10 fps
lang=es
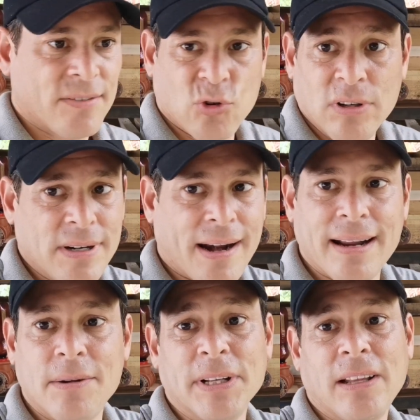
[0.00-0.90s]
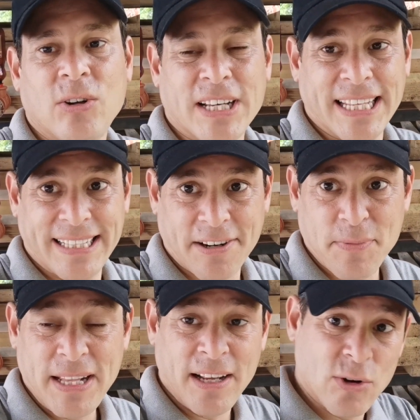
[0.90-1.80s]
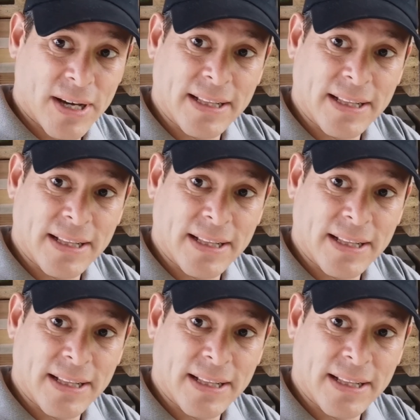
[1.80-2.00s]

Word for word: Son realmente lo que determinan lo